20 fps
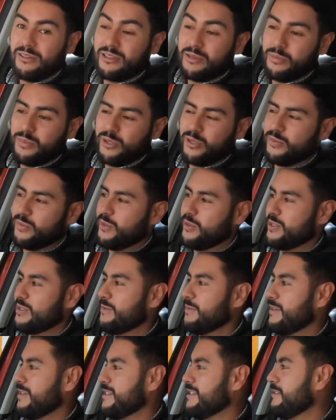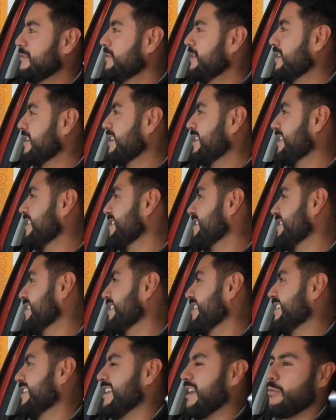por lo menos ya van a saber este,
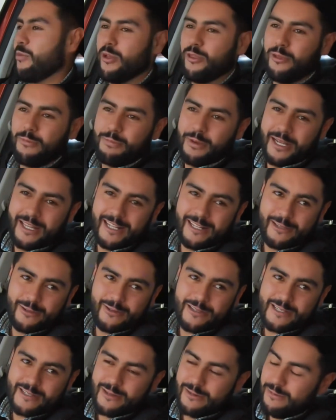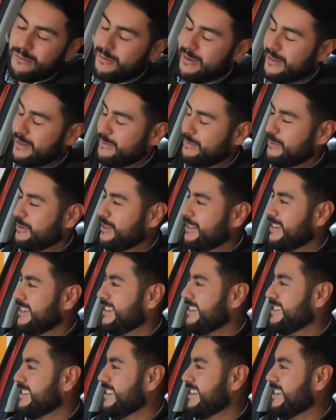que, cuando pierda el Cruz Azul me van a poder...